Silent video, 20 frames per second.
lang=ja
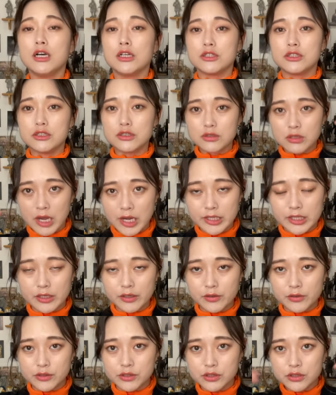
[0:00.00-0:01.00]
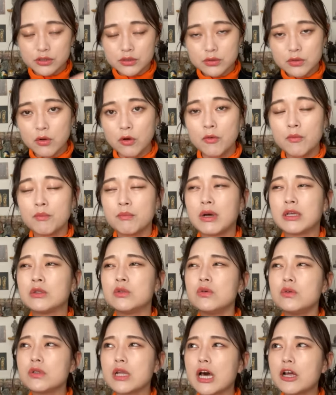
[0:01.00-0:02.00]
ずっと入ってくるすると、まあ、
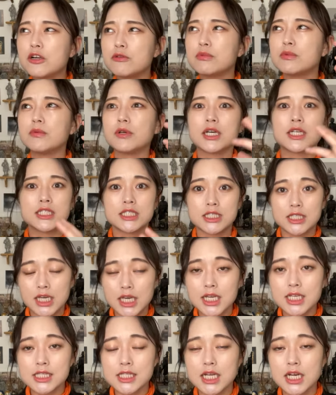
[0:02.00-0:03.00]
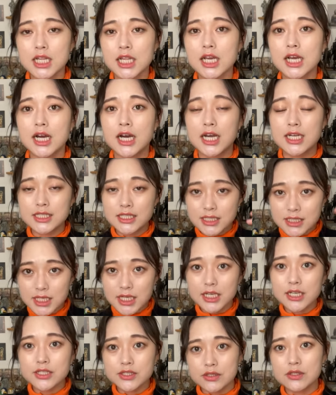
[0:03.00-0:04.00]
脳のある部分が刺激されて活
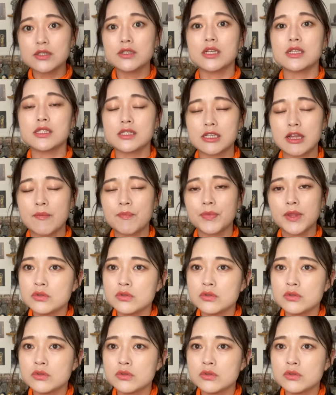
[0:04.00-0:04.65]
性化するんですって